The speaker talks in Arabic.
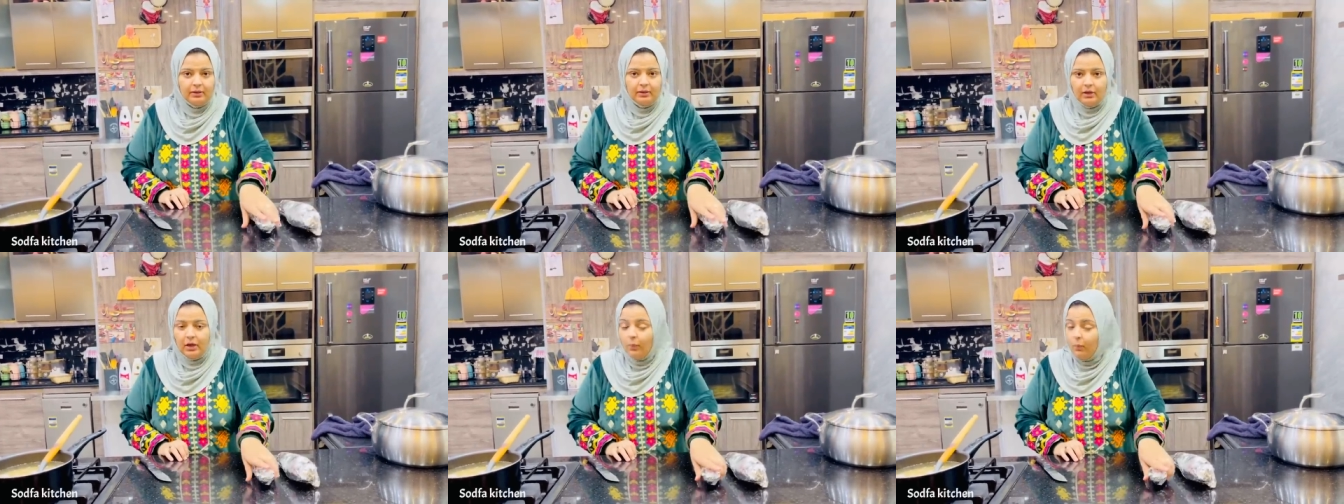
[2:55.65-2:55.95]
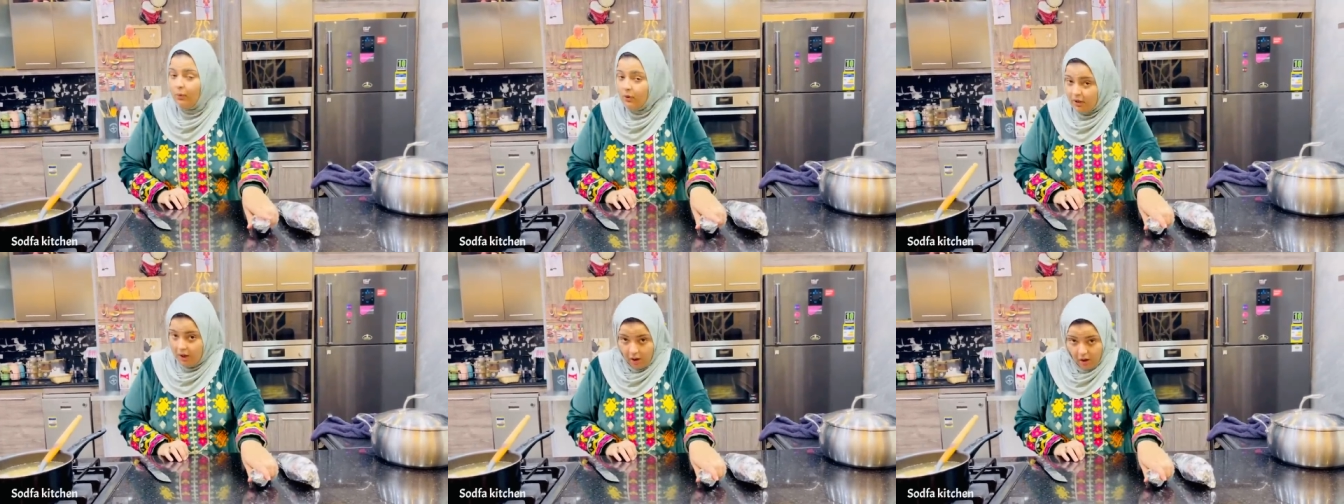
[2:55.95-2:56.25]
او
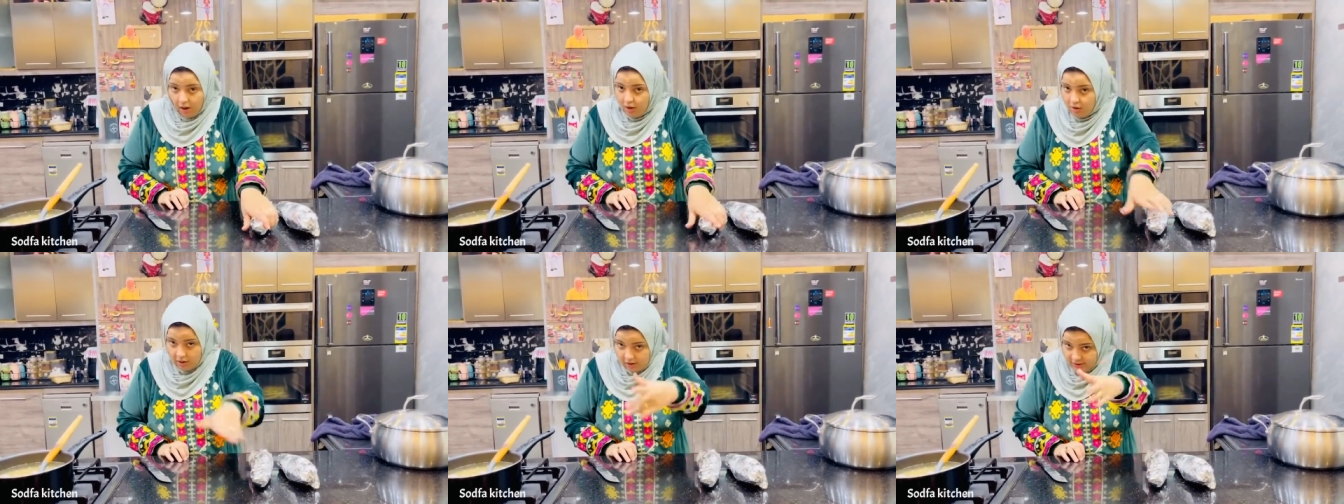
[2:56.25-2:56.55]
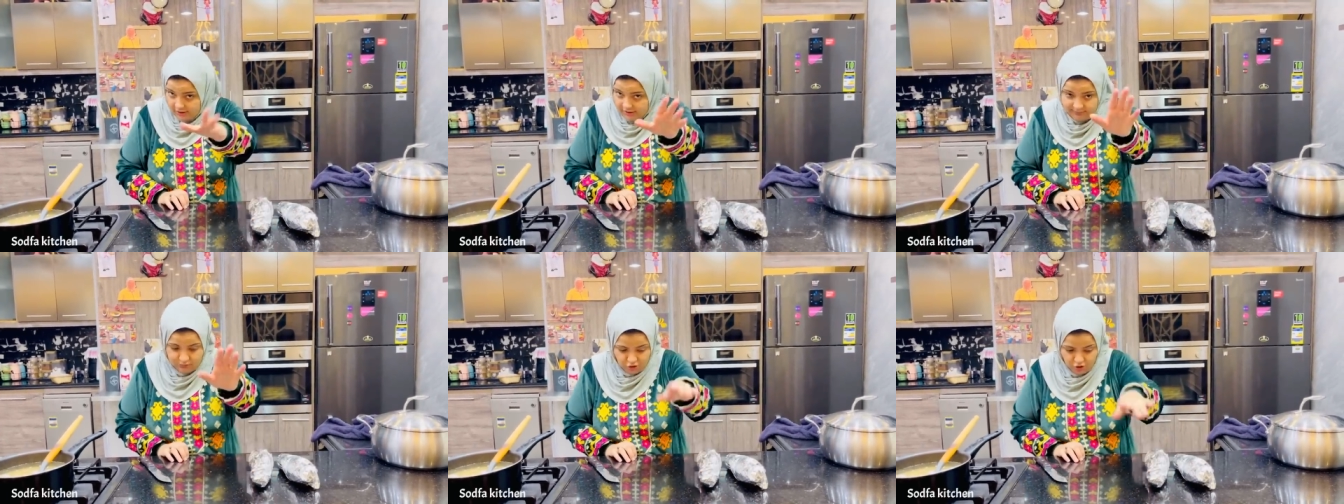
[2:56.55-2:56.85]
ورق
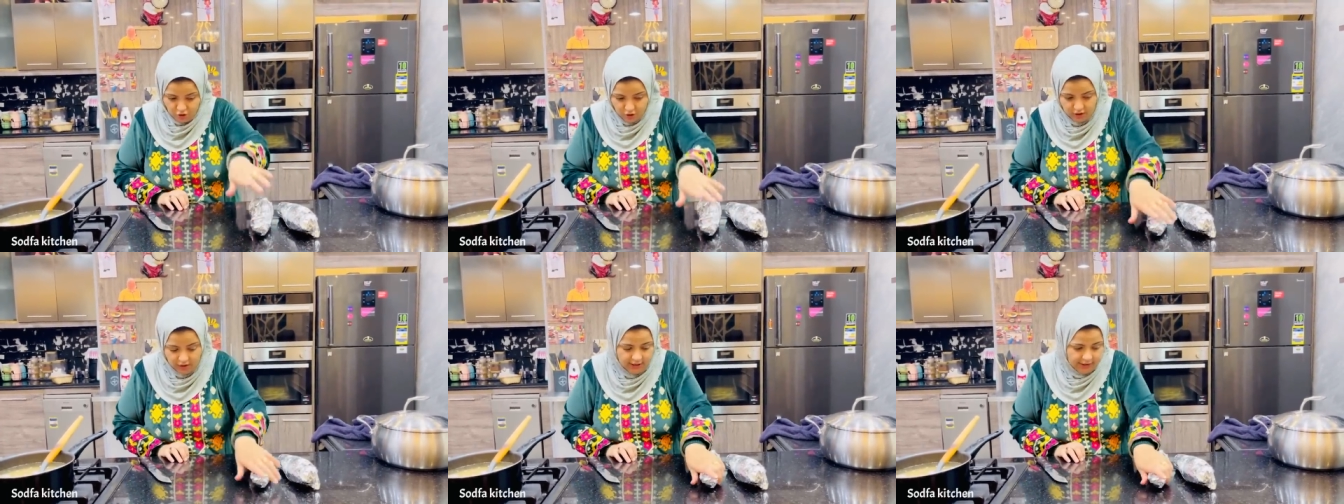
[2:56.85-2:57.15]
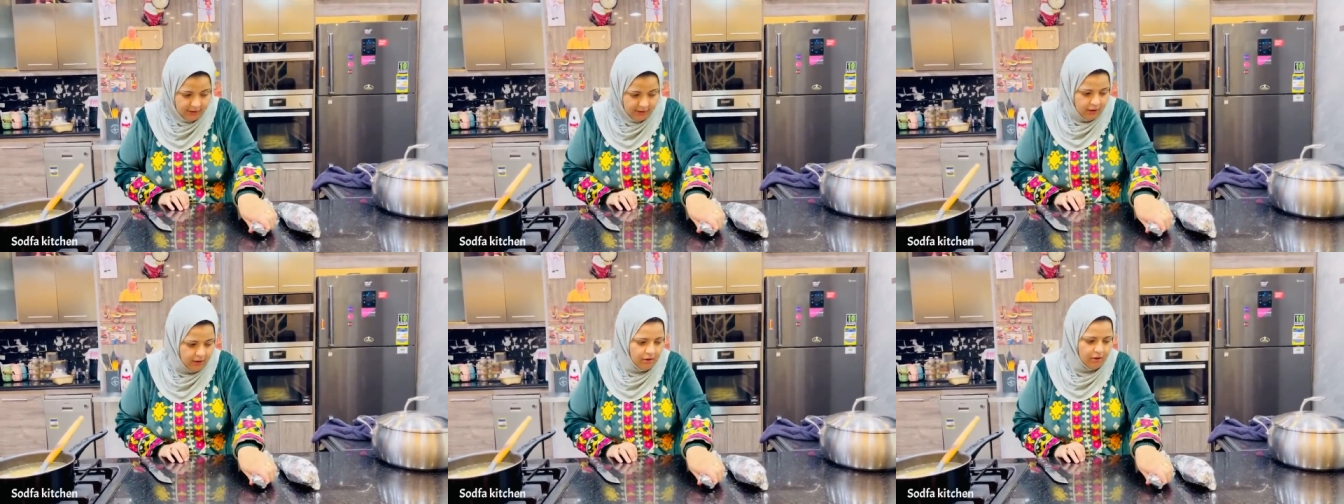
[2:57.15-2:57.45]
كراريس مش هيجرى
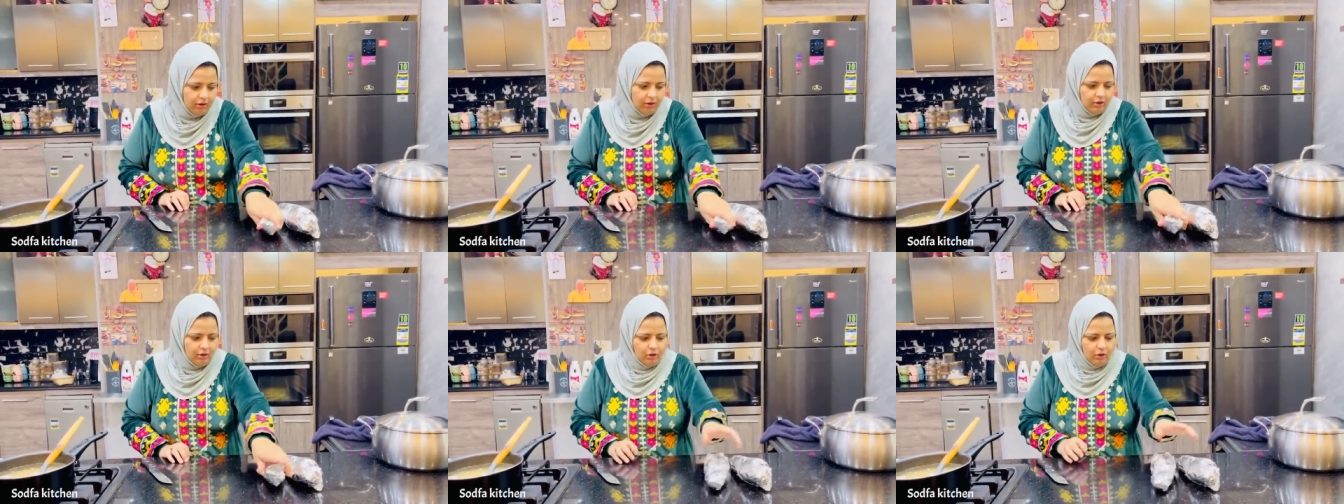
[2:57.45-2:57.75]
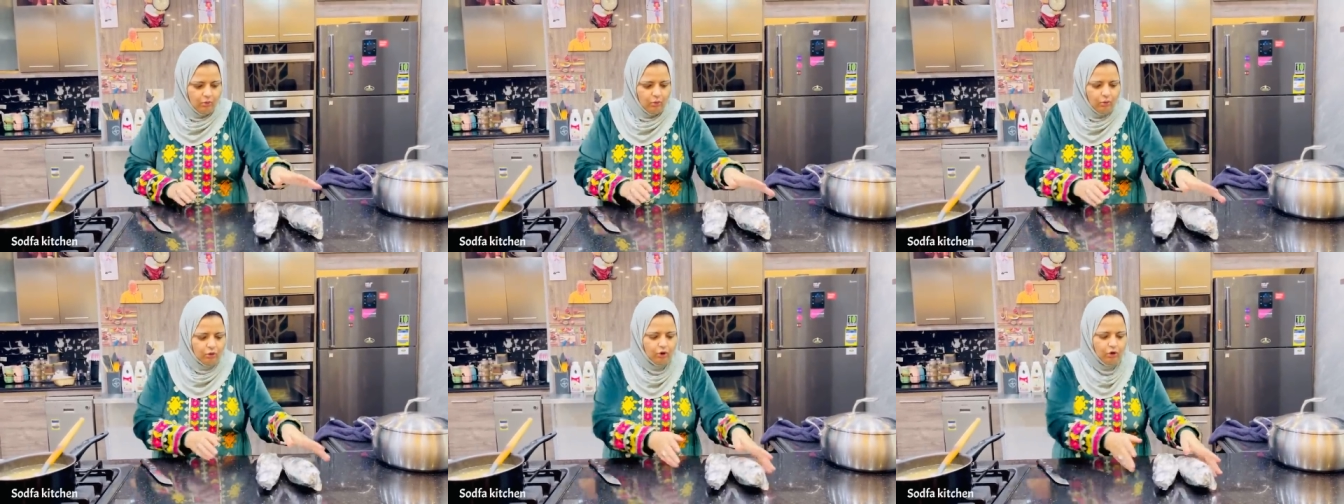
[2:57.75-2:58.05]
حاجه
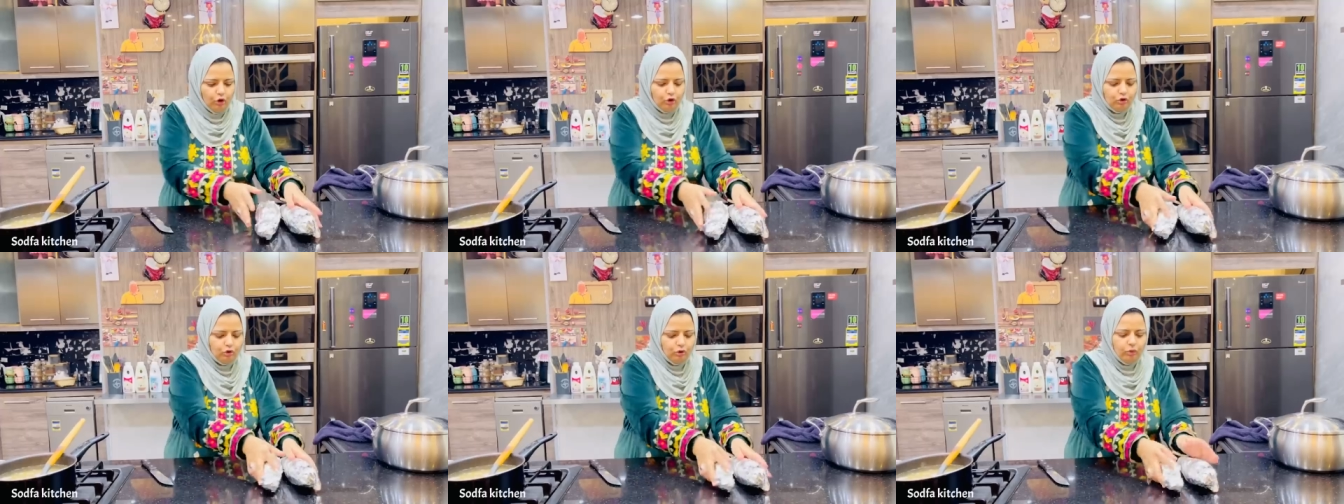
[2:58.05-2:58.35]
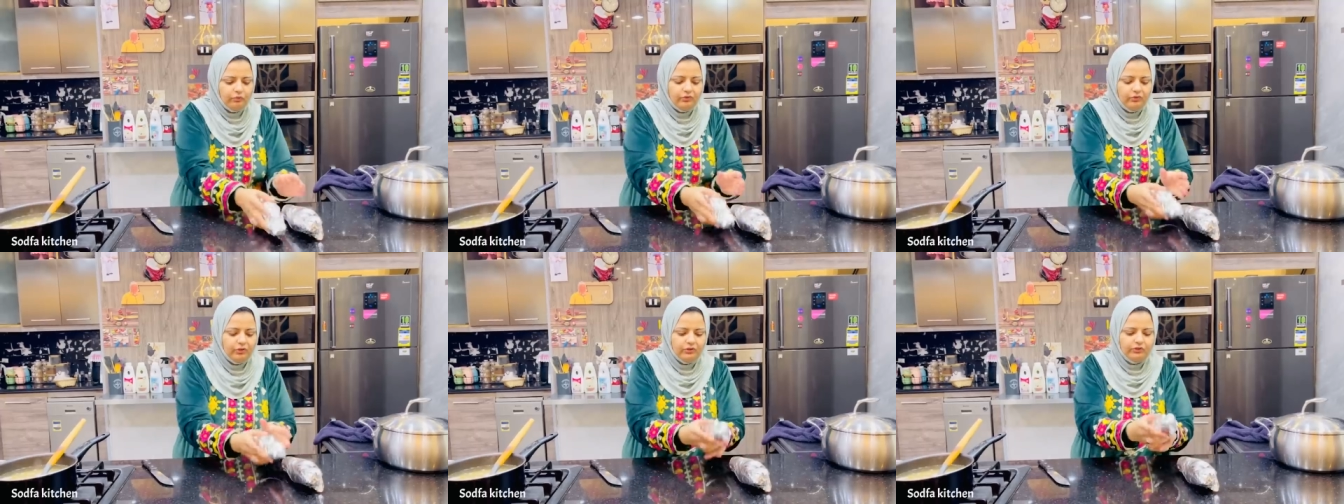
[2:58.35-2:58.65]

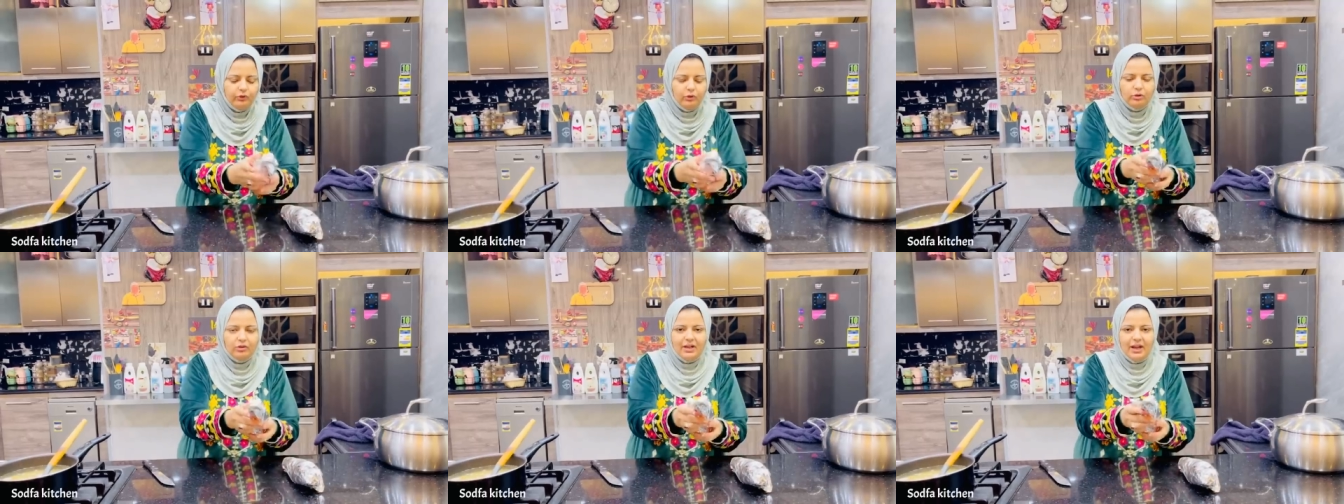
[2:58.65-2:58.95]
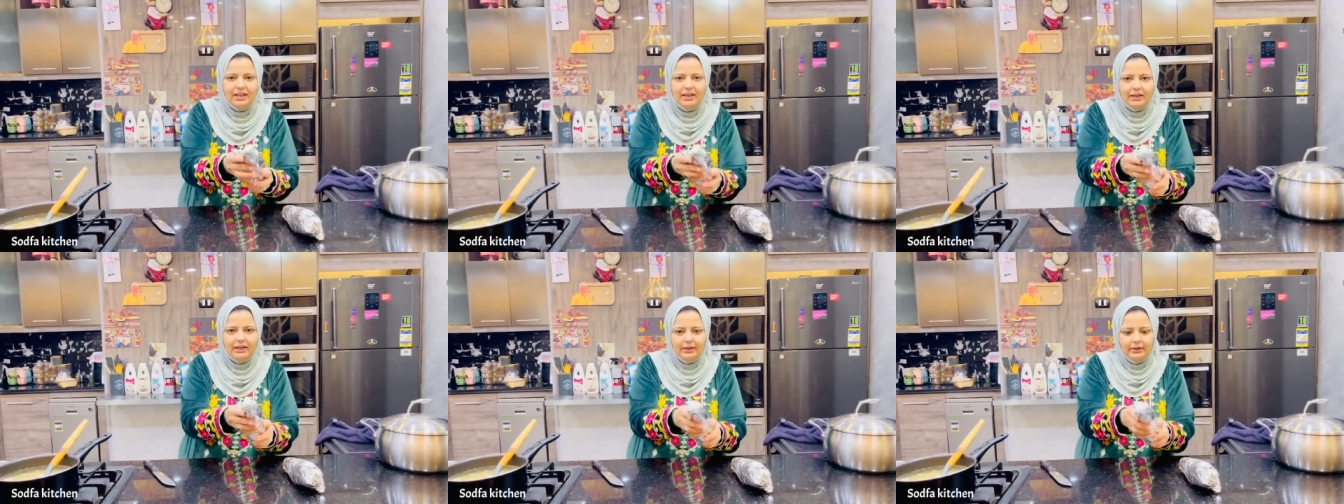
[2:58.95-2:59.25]
وتحطوهم في الفرن
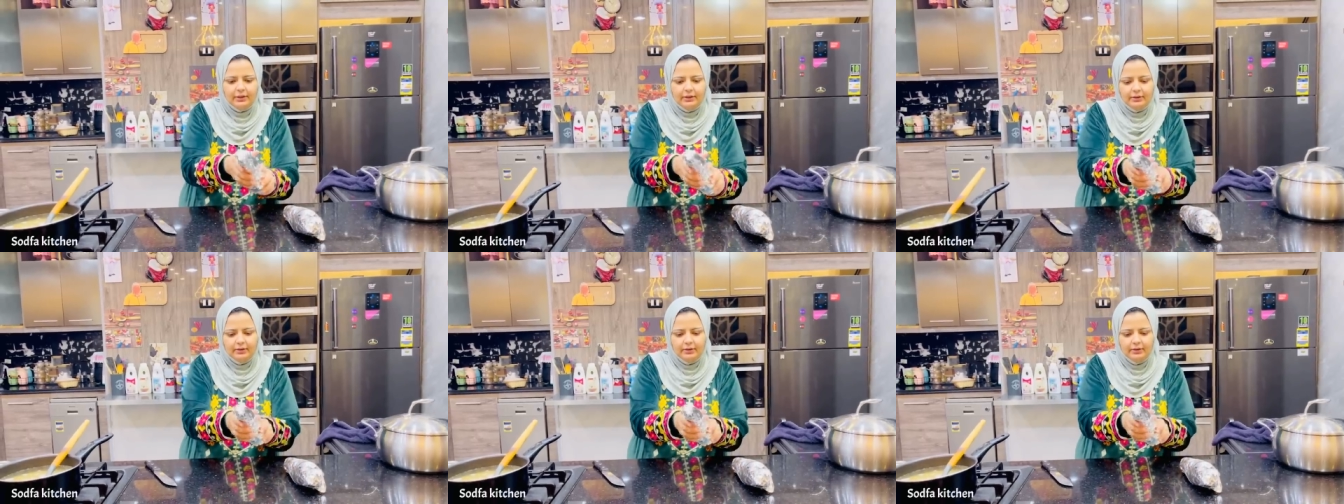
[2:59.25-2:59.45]
على كده